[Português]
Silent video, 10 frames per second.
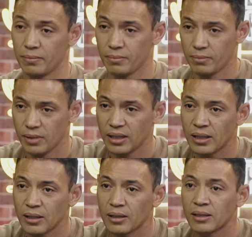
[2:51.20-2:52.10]

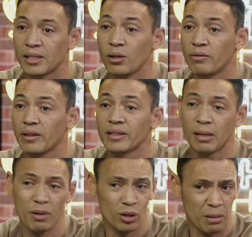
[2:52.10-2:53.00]
Silva. Silva.
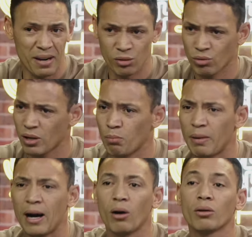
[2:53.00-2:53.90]
Trabalhou na base do São
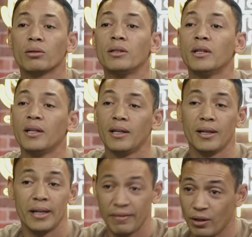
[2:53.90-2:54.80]
Paulo,
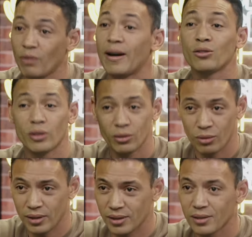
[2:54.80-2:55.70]
revelou vários
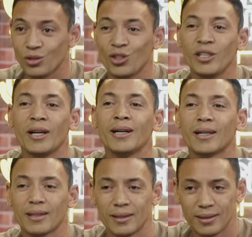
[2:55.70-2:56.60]
jogadores. Jean,
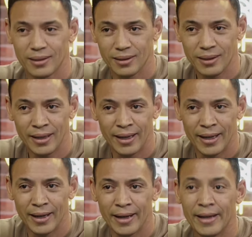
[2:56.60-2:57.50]

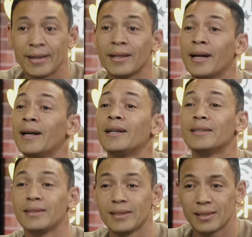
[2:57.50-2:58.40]
é, ah.
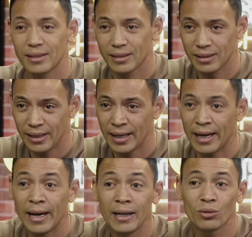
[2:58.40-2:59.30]
Hernanes, é,
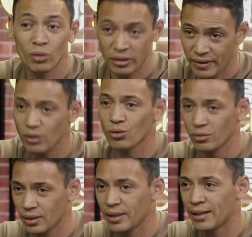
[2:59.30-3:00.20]
ah, vários
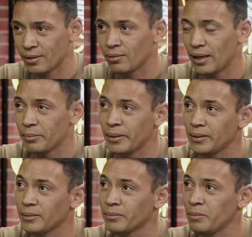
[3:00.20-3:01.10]
outros. Boa, é boa. um cara bem, bem